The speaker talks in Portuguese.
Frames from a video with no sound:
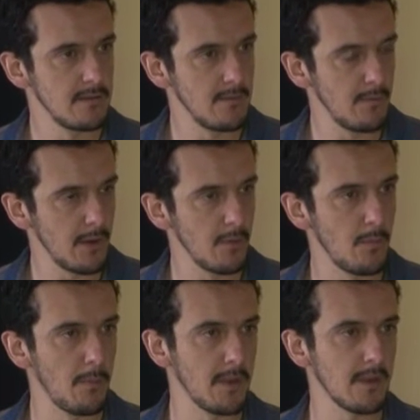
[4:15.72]
vinha um
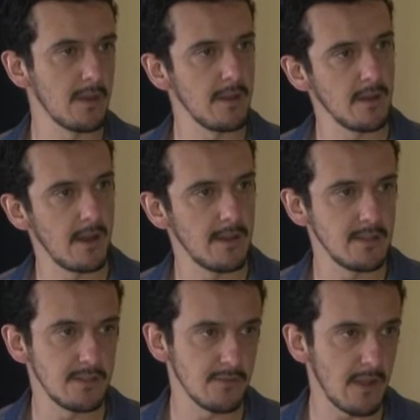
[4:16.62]
momento que a
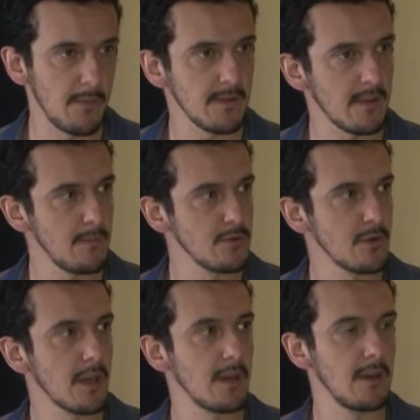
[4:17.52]
gente não sabia exatamente o
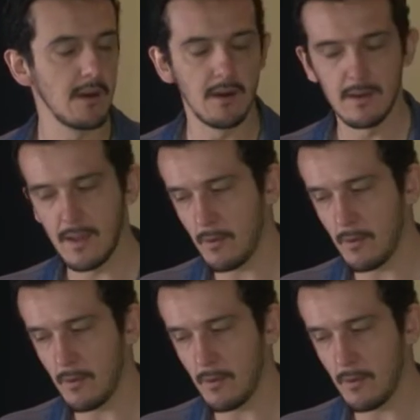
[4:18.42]
que, que ia, né?